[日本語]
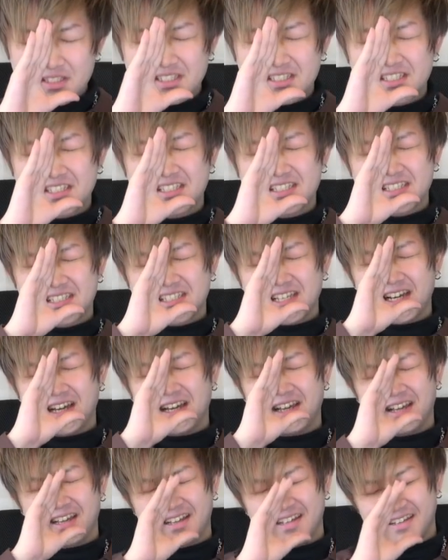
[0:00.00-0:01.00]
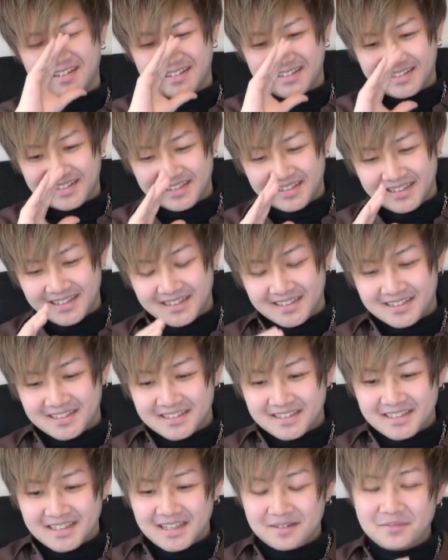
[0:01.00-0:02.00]
しゃ
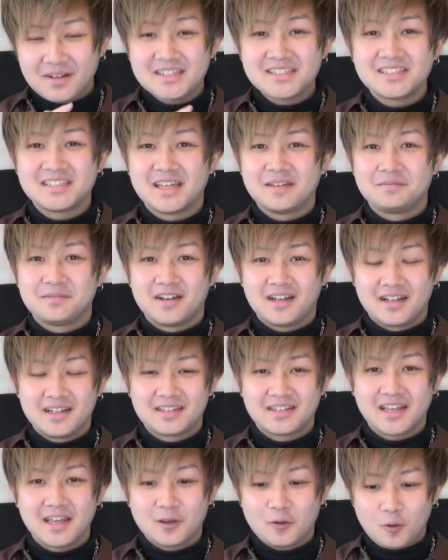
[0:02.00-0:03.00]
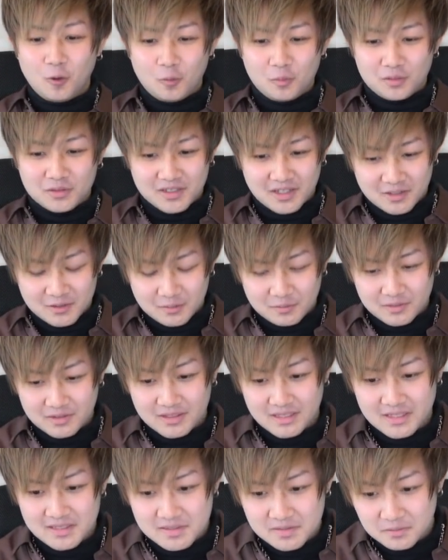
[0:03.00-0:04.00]
いやマジで今対抗棒出ると思っ
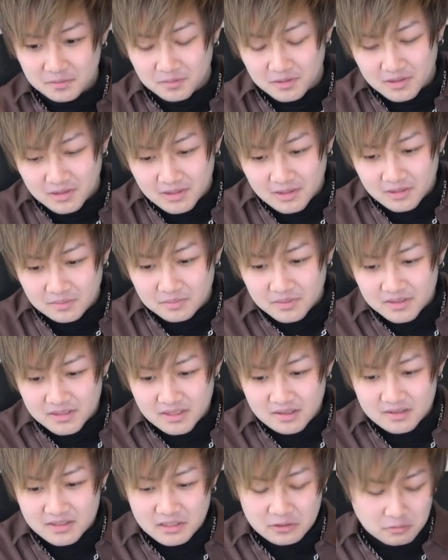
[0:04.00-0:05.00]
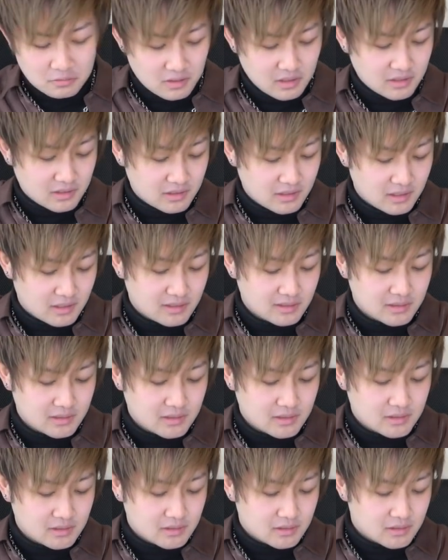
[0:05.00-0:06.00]
たんですよめちゃくちゃ怖かった
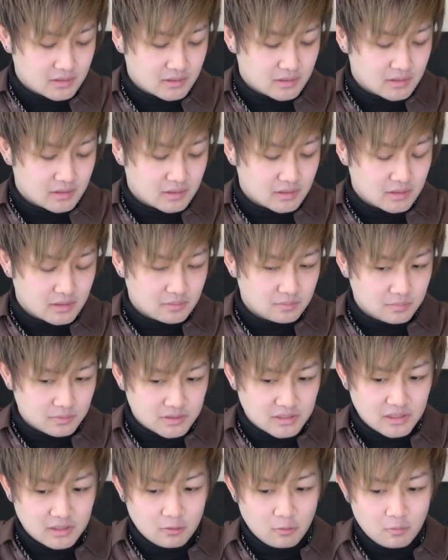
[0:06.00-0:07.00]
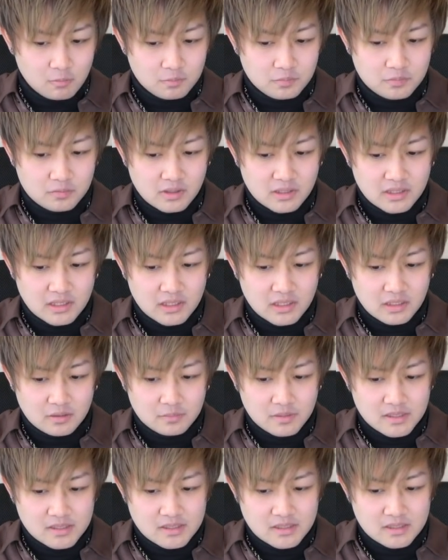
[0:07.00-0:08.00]
無事コンプはでき
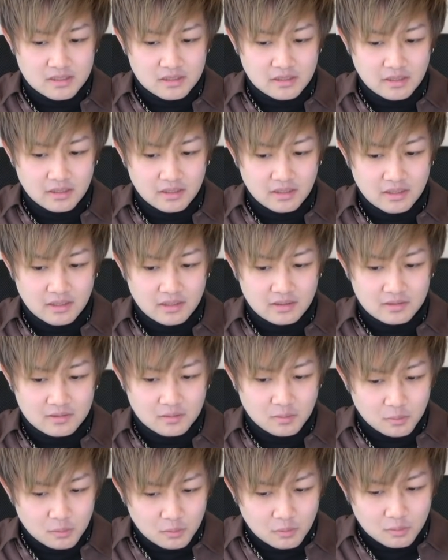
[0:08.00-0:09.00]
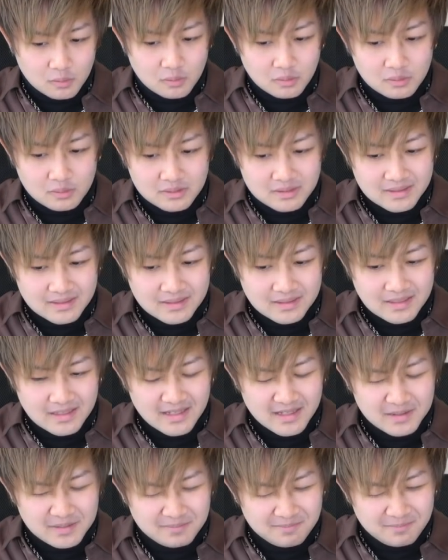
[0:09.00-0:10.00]
ましたけど
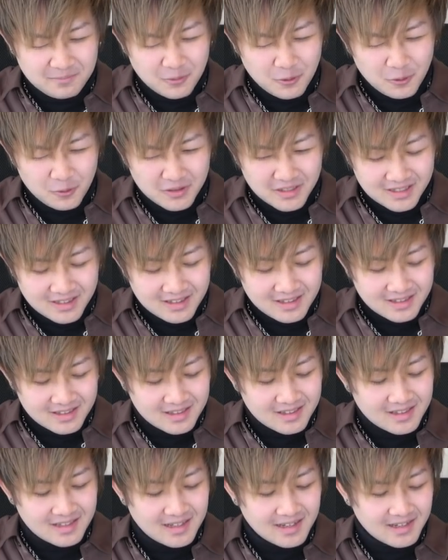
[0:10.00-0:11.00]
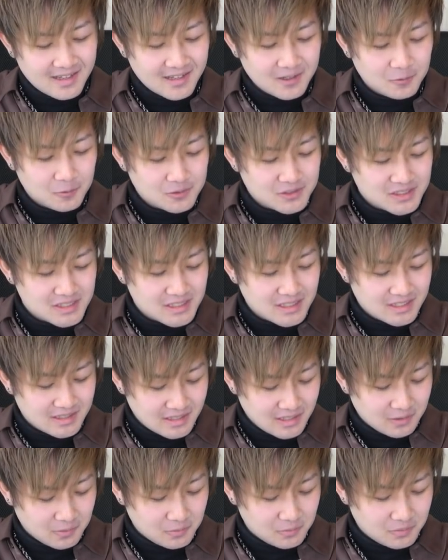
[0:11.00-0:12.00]
もう1体欲しい
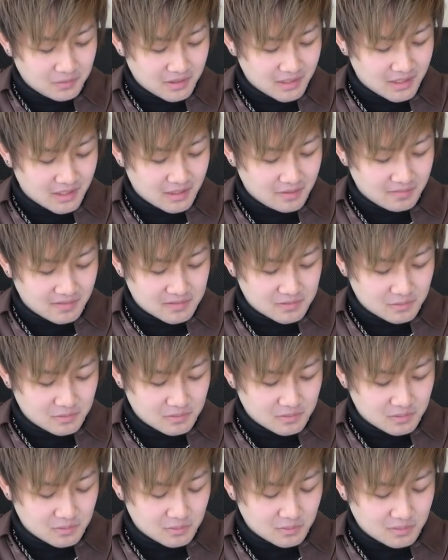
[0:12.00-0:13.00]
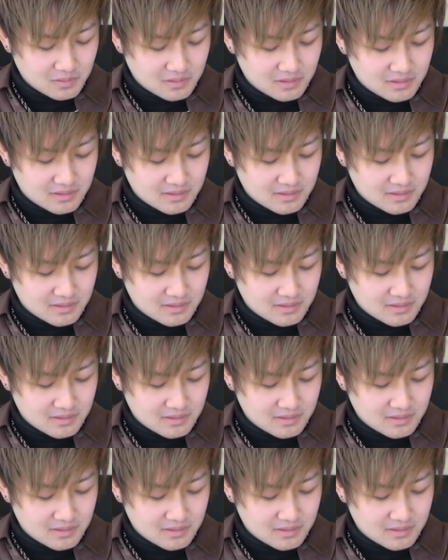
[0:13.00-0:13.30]
ねこのキャラはちょっと